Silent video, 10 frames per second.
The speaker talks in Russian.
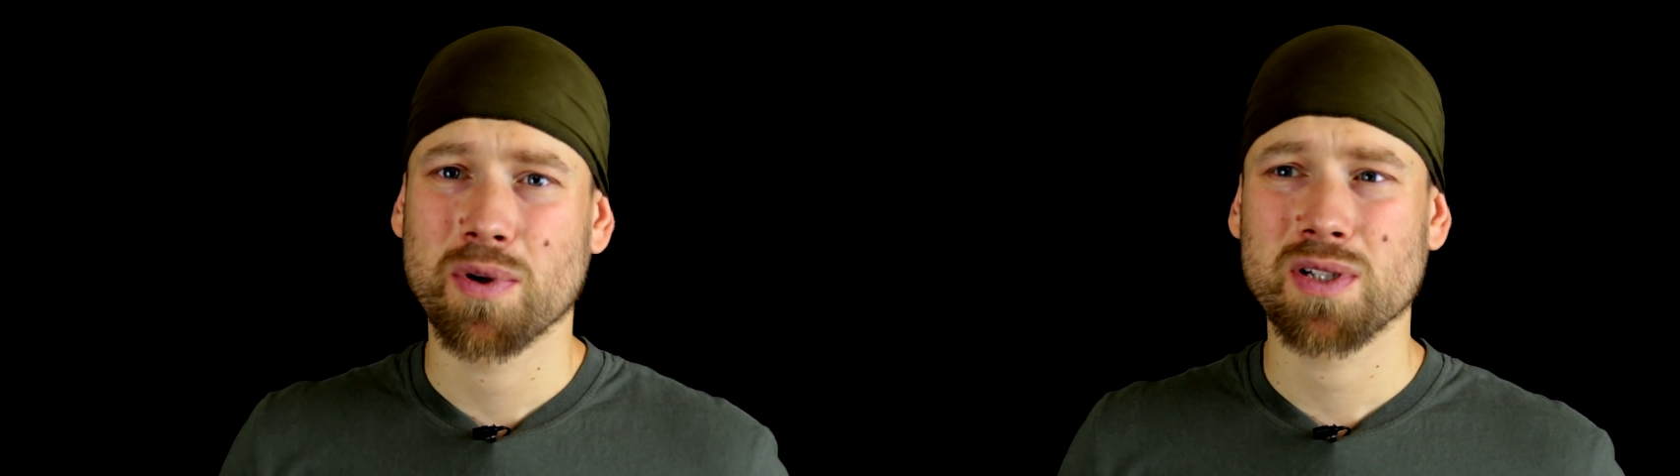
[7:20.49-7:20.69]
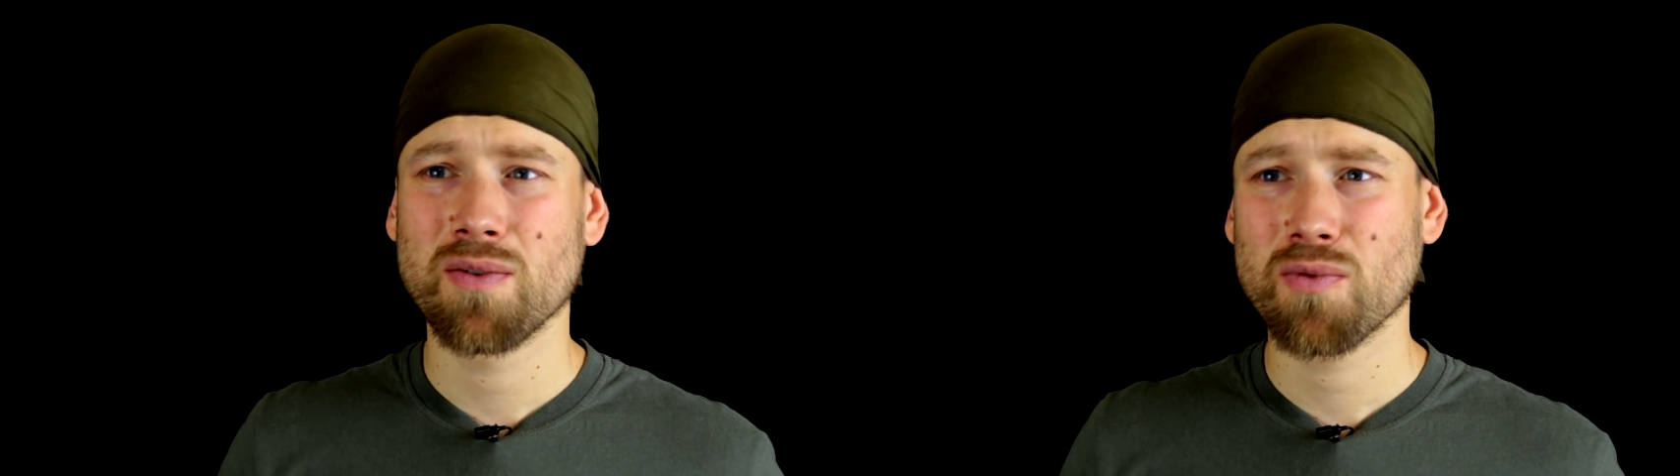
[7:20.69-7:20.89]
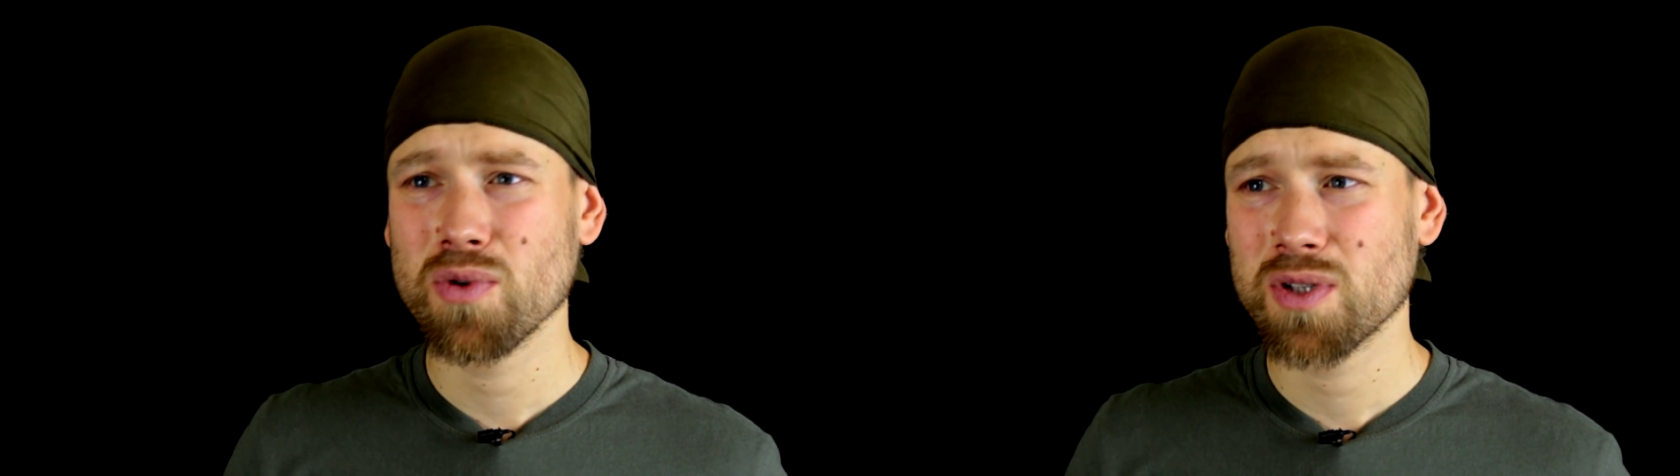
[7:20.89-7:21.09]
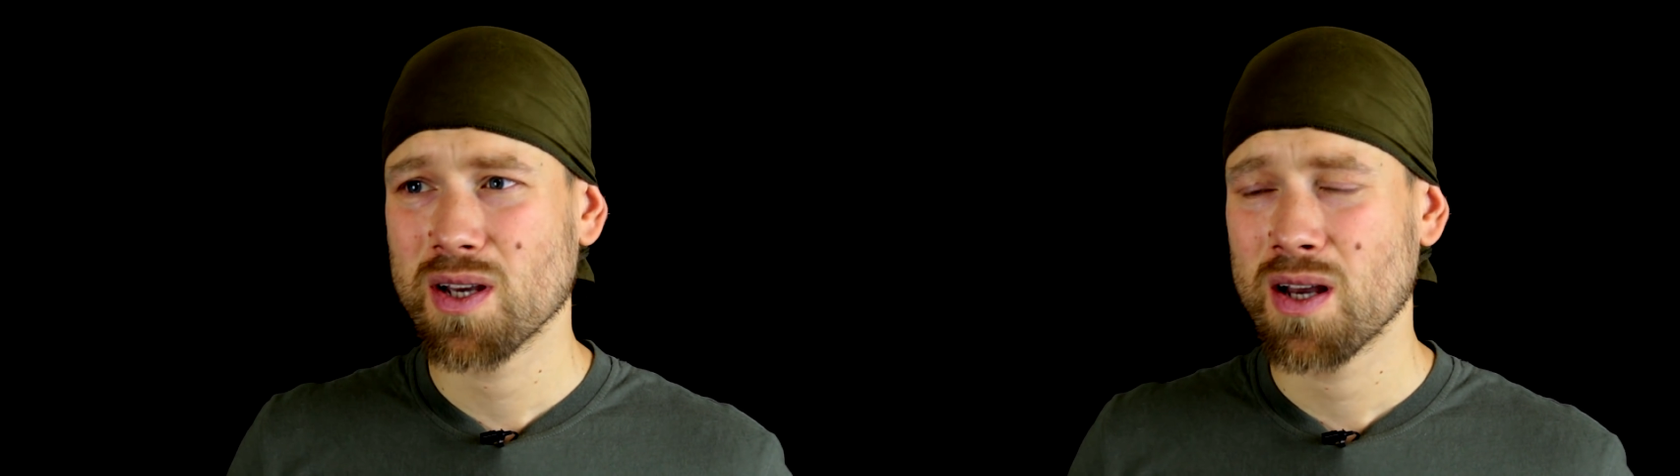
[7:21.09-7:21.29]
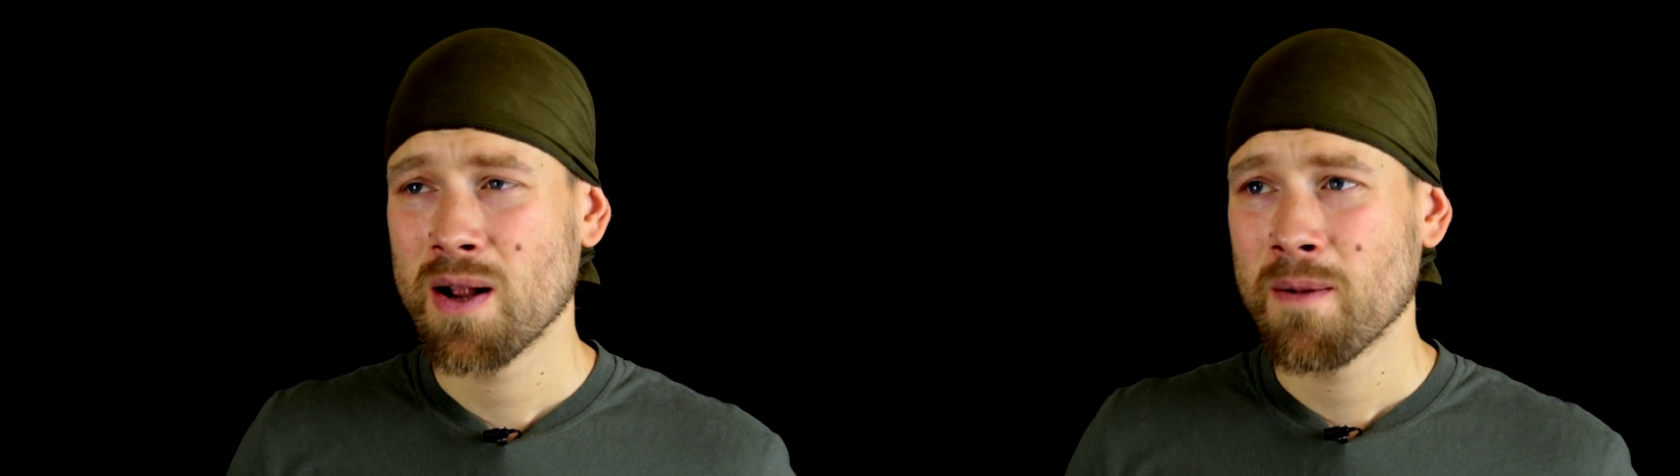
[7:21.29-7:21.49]

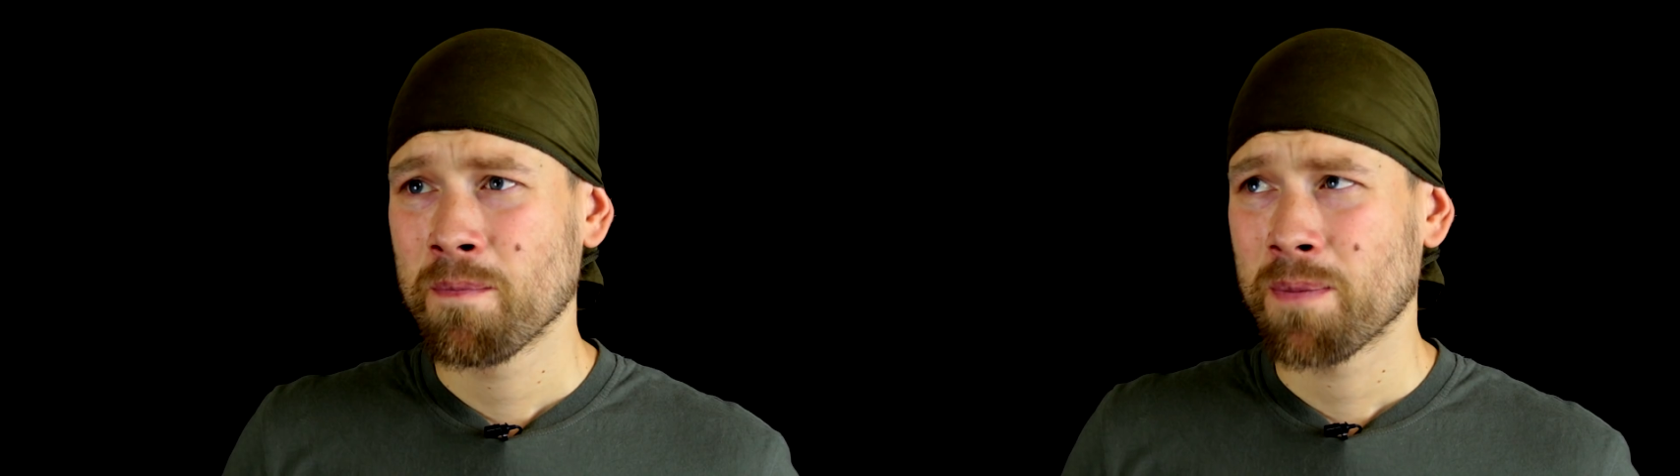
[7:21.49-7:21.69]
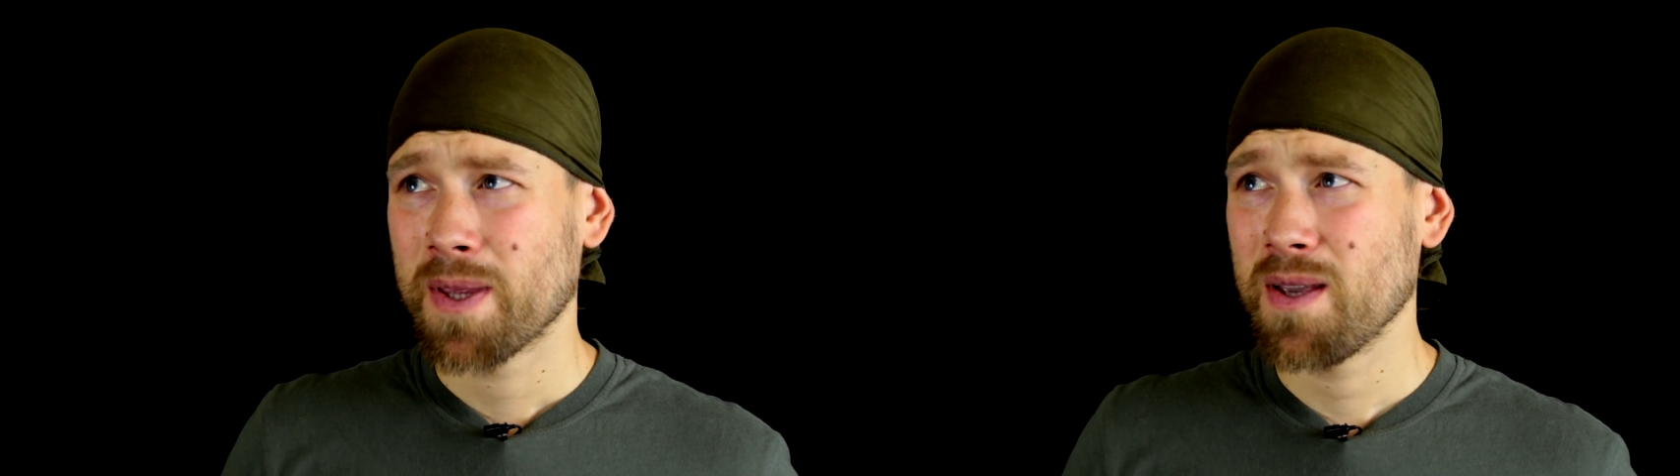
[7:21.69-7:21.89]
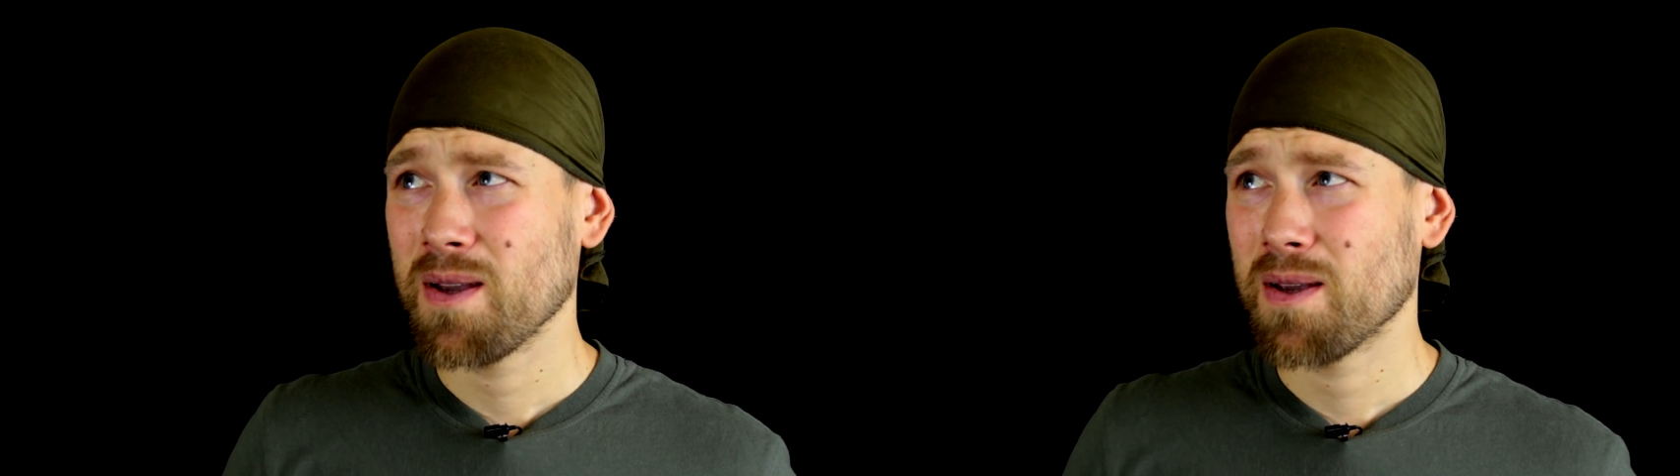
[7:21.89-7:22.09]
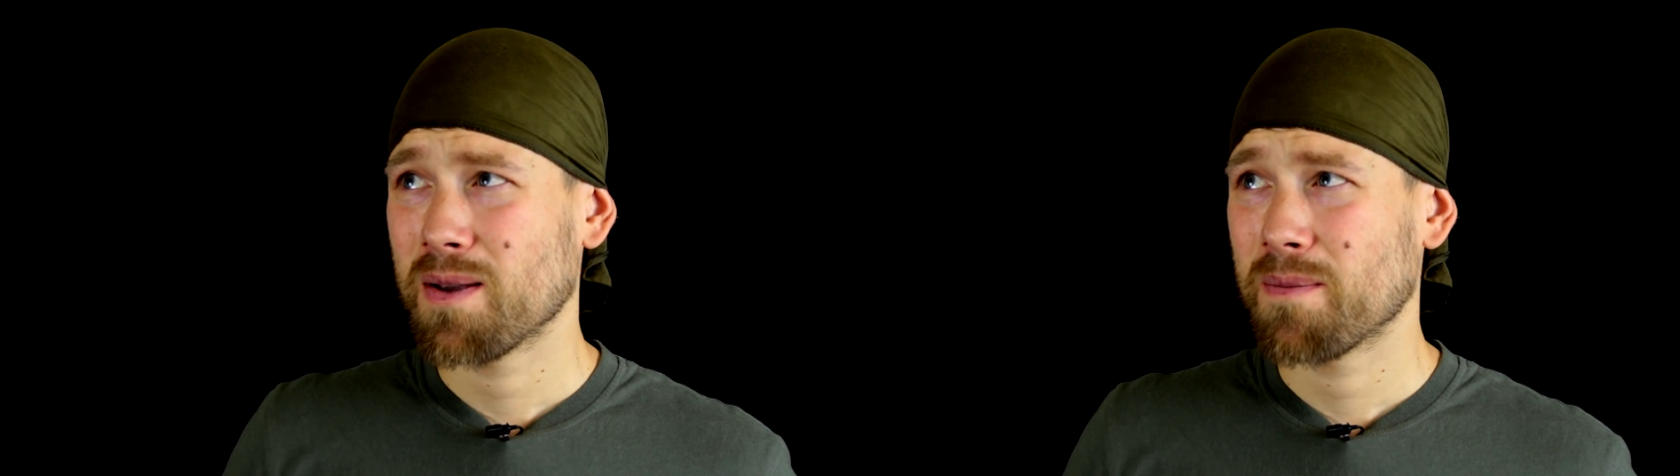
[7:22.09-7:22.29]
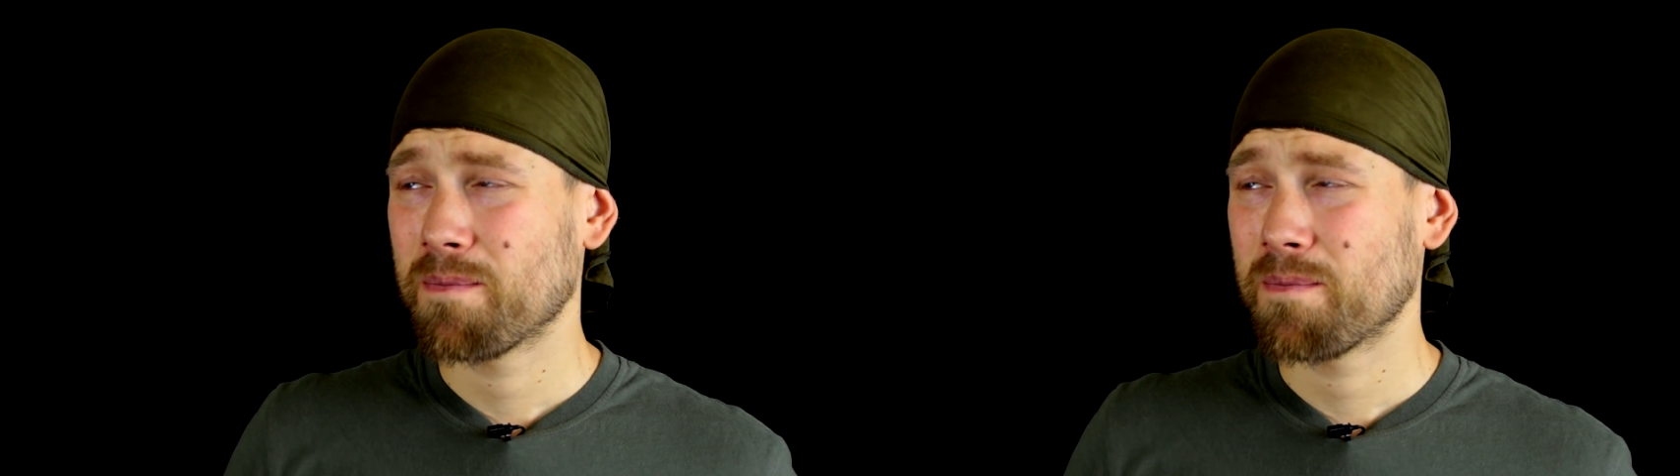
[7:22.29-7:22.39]
послевкусия и